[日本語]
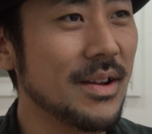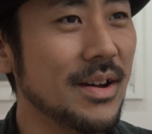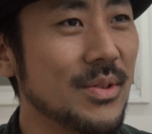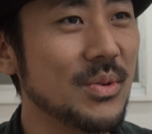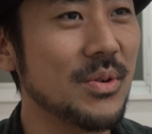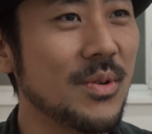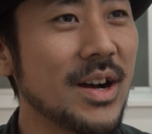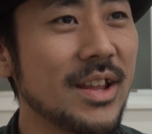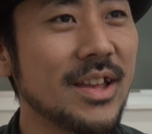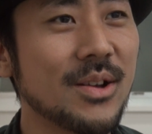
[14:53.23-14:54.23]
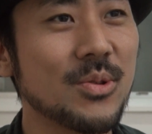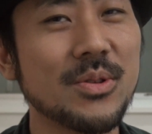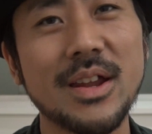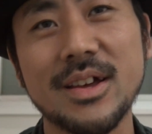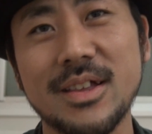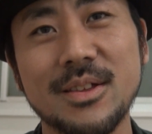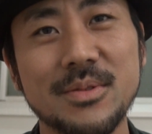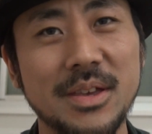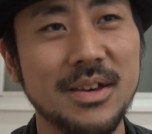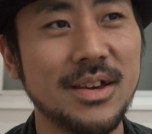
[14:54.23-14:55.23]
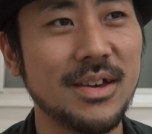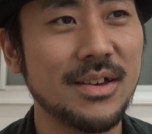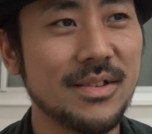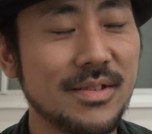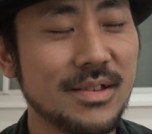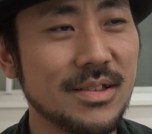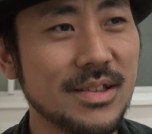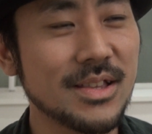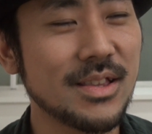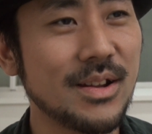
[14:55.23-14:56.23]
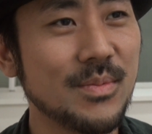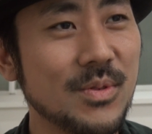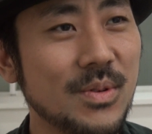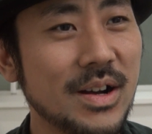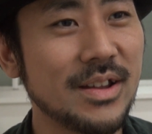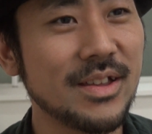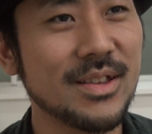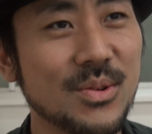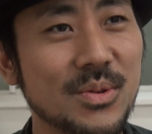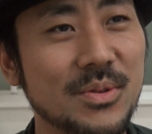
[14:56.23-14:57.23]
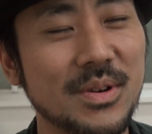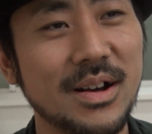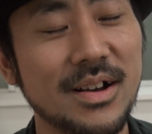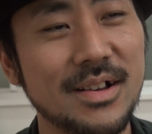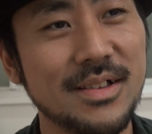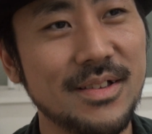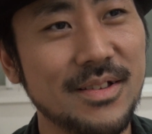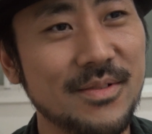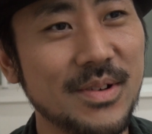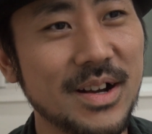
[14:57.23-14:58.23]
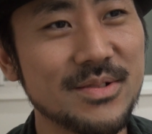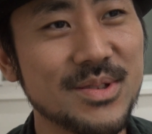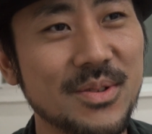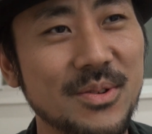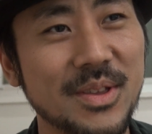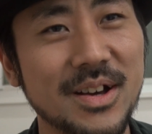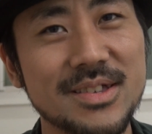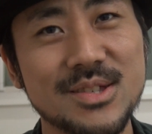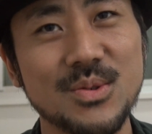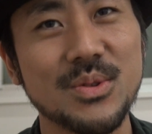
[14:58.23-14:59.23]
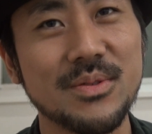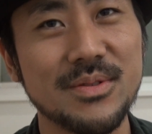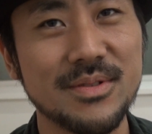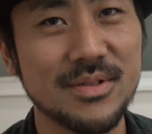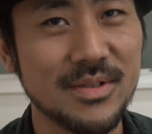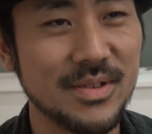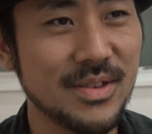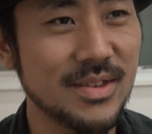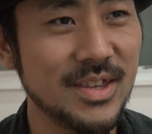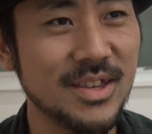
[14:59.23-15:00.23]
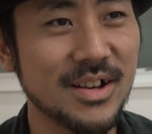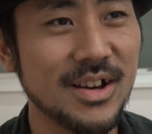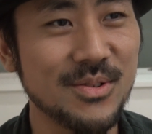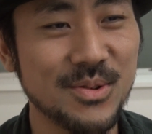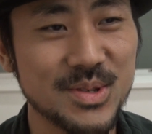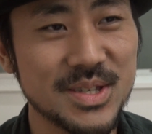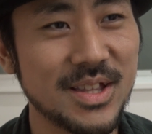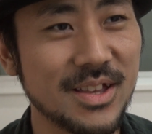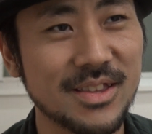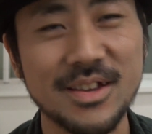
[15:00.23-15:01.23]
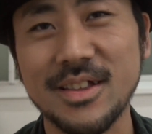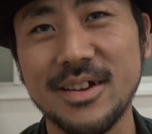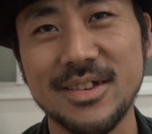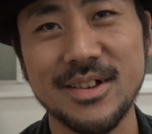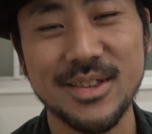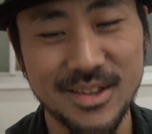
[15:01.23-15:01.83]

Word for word: あの分からないことだらけなのでだったらもう分からないところは分かる人にお願いしようという委員会方式でやっていけたらいいな